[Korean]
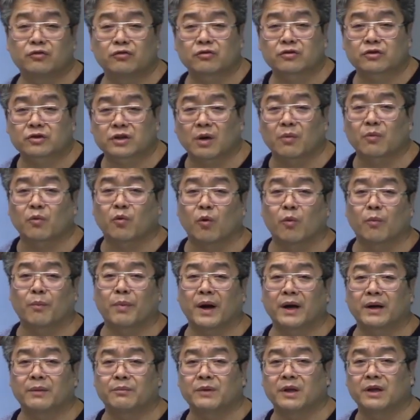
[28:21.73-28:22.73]
육 점
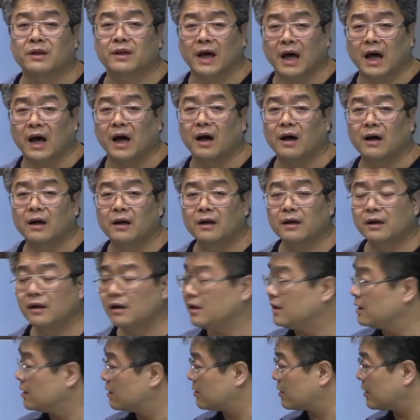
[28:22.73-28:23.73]
공팔입니다.
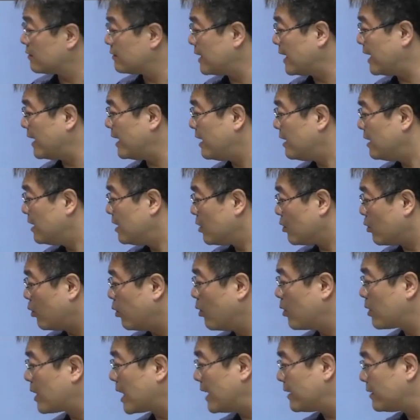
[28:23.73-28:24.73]
그런데
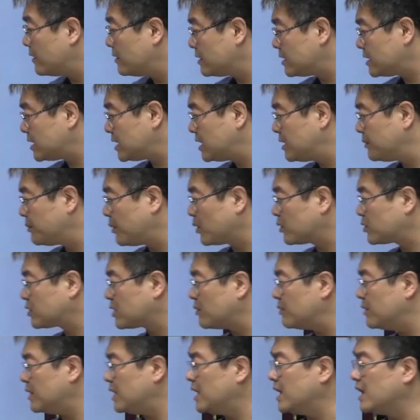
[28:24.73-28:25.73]
고가는 십오
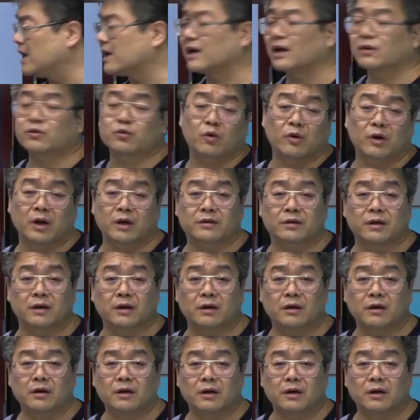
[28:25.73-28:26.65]
점 이일까지 올랐어요.